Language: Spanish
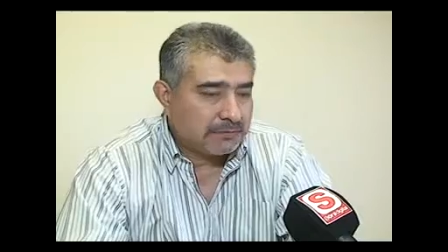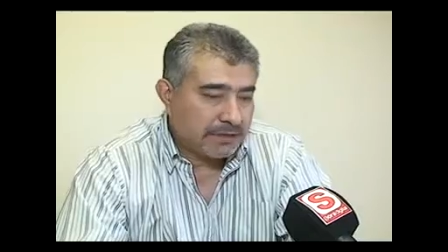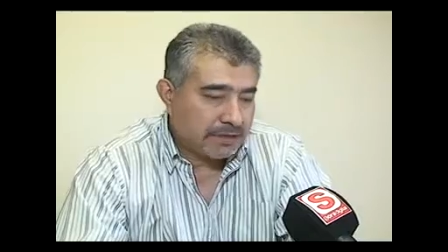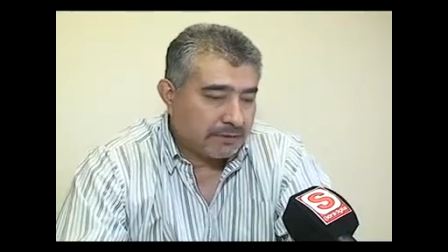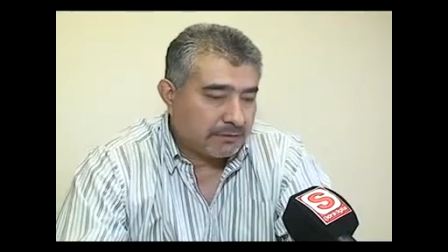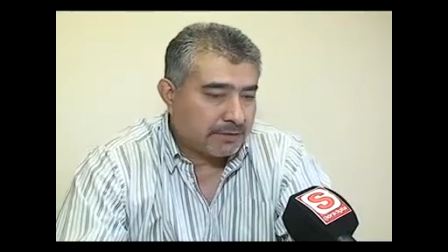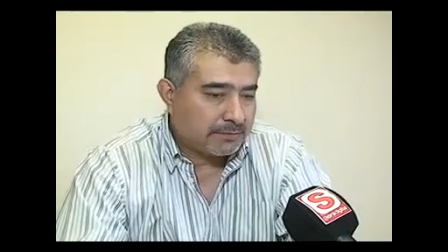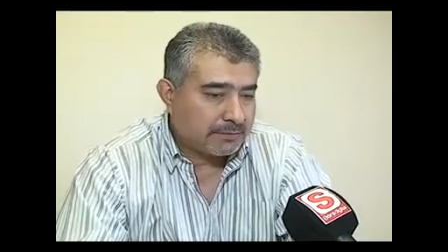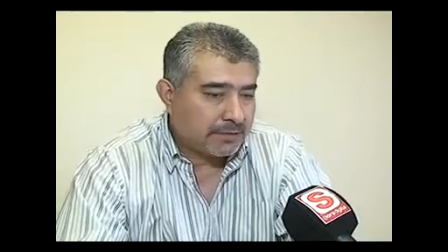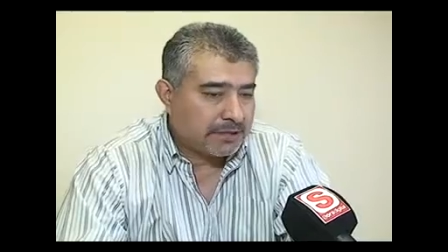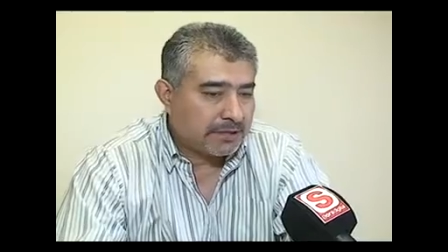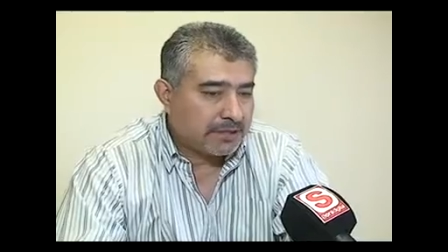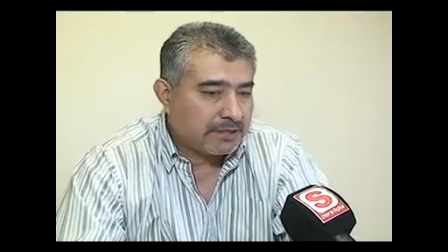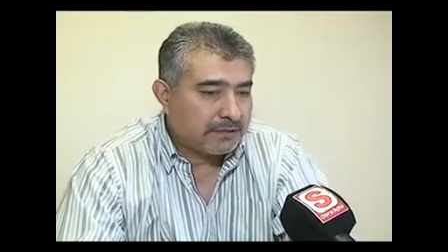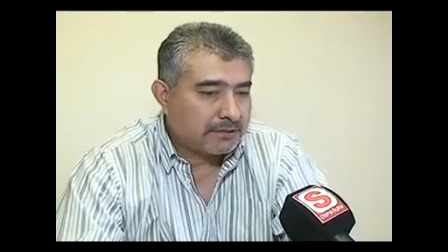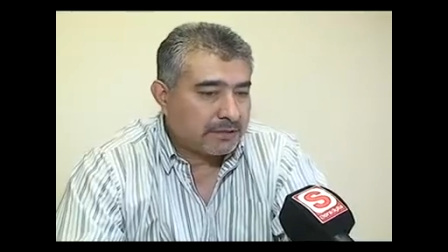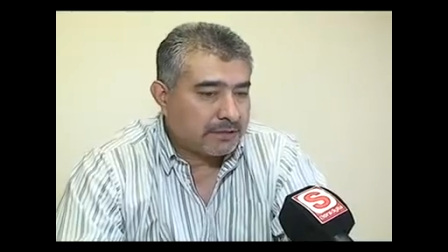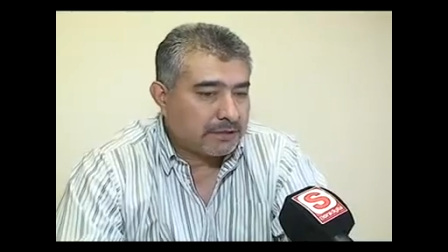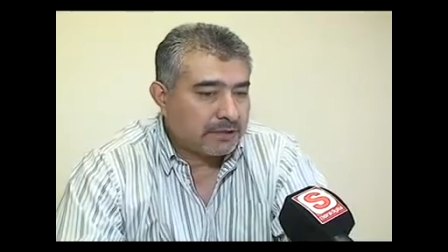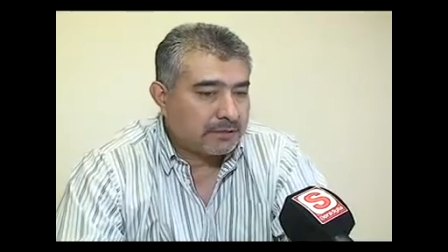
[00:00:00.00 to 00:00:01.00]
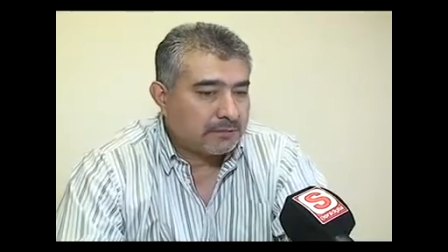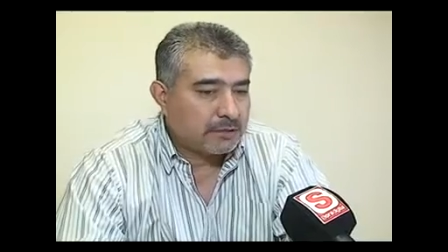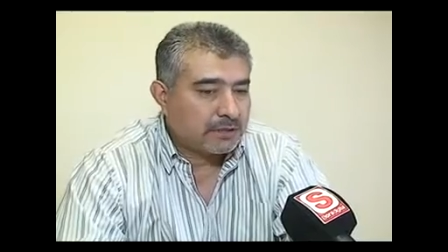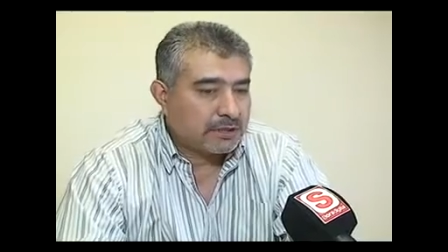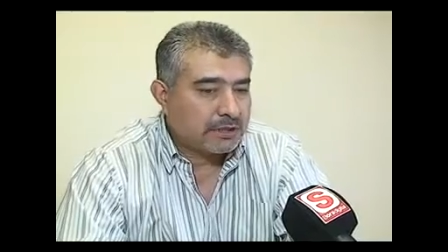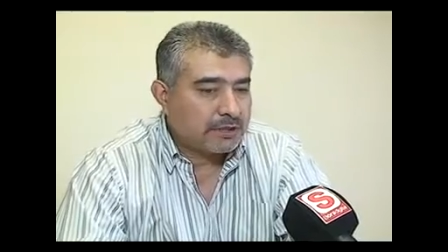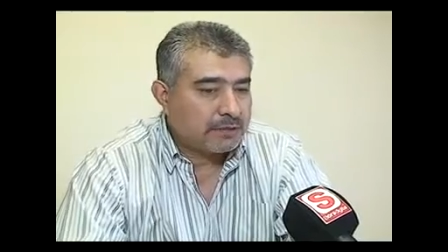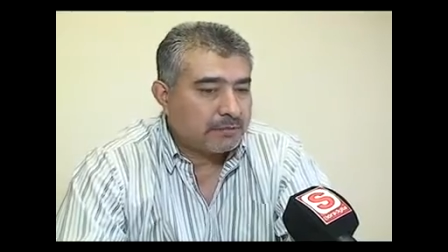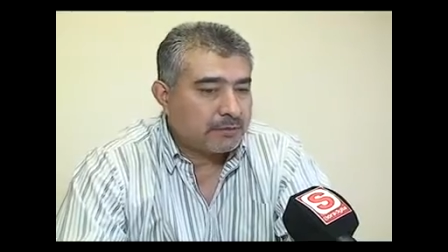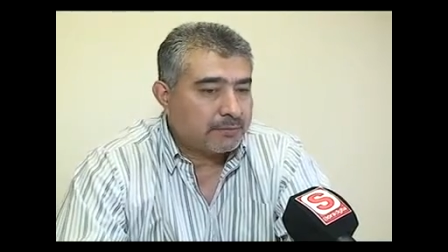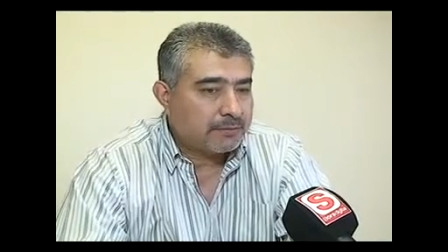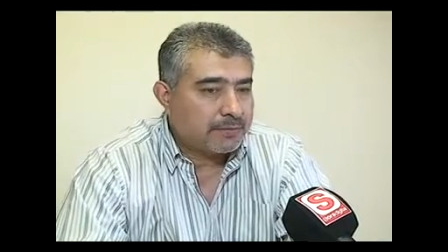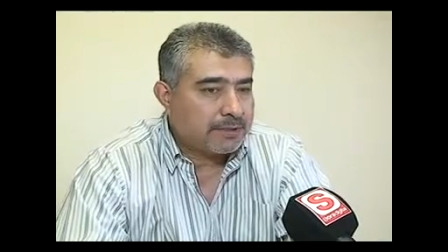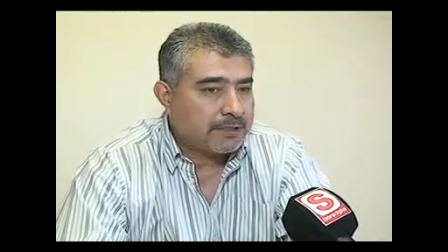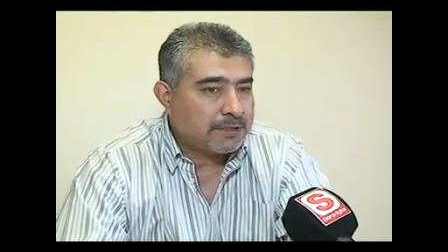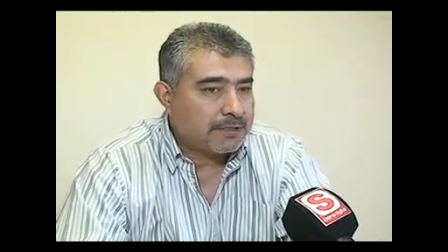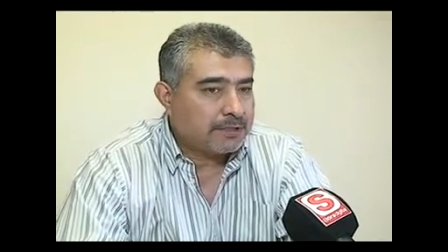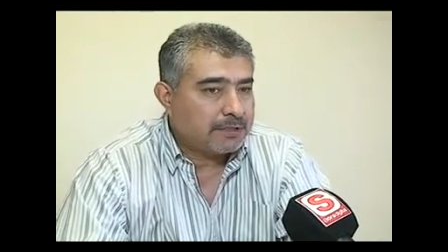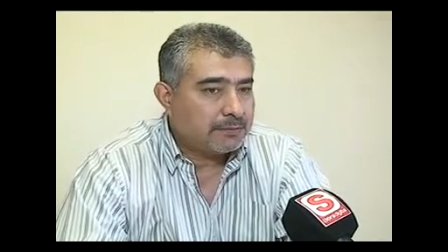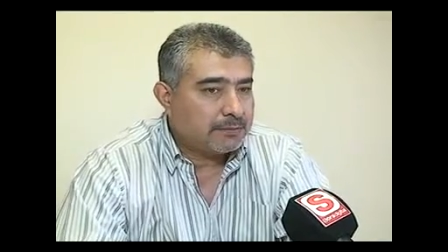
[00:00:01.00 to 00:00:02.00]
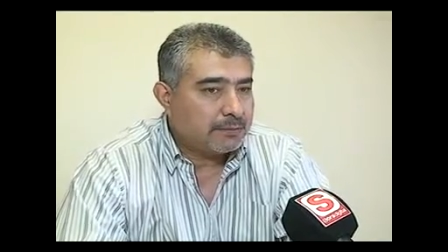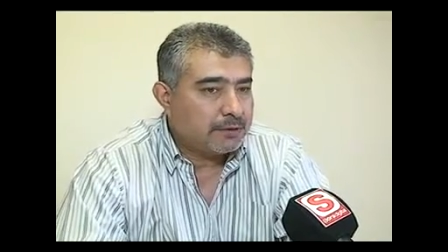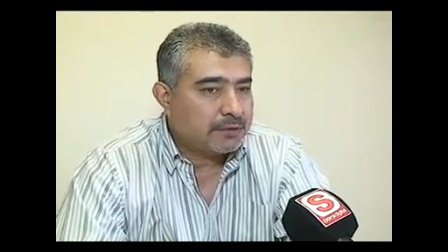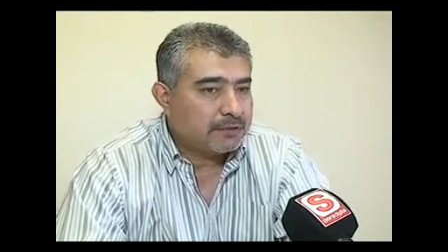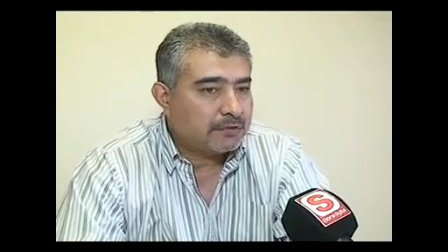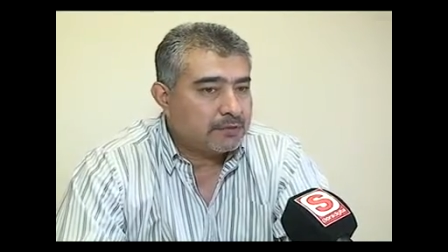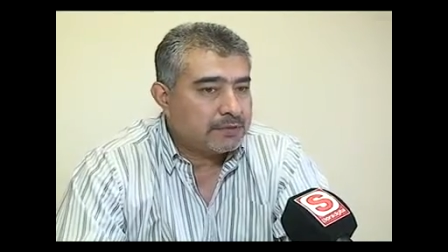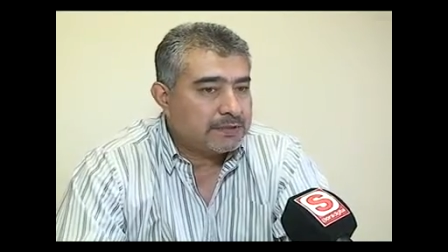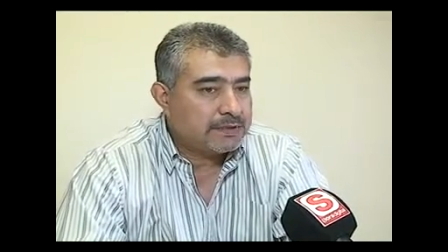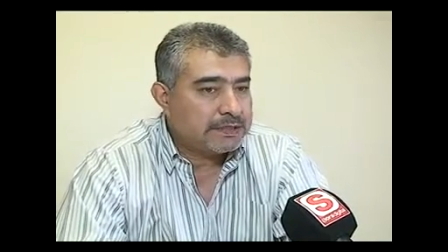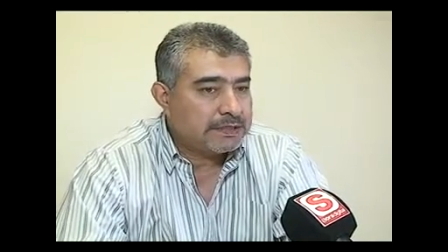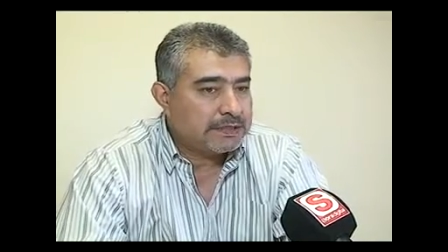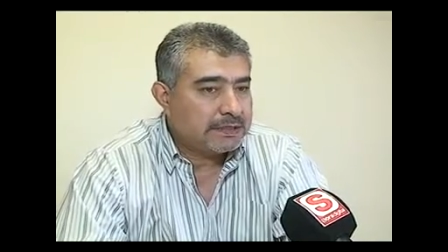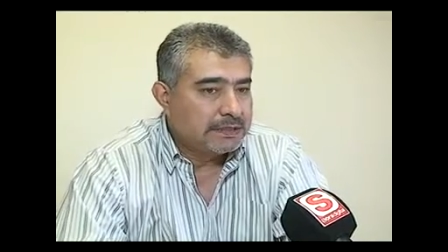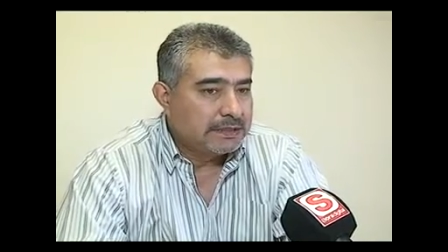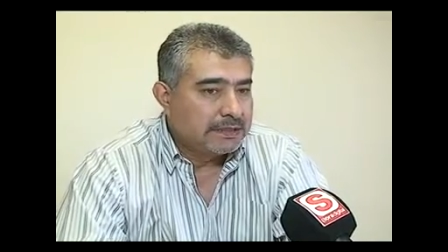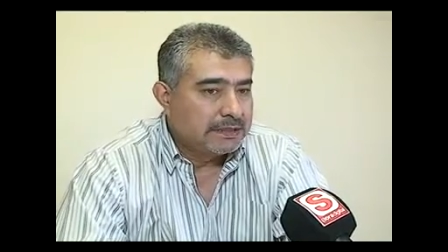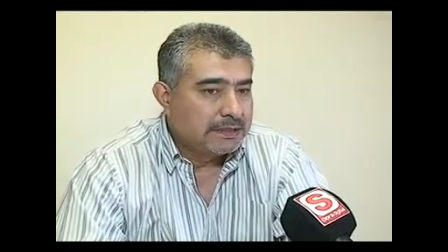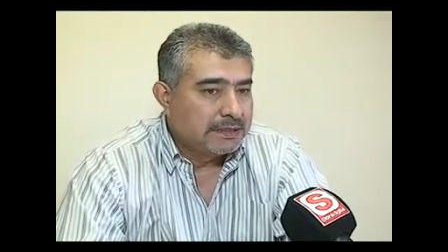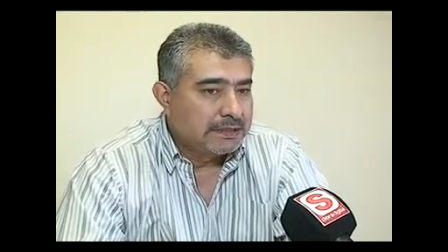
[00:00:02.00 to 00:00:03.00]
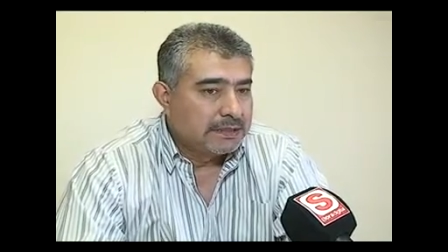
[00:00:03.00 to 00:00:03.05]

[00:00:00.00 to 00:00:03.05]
una deuda pendiente bastante importante por parte del Poder Judicial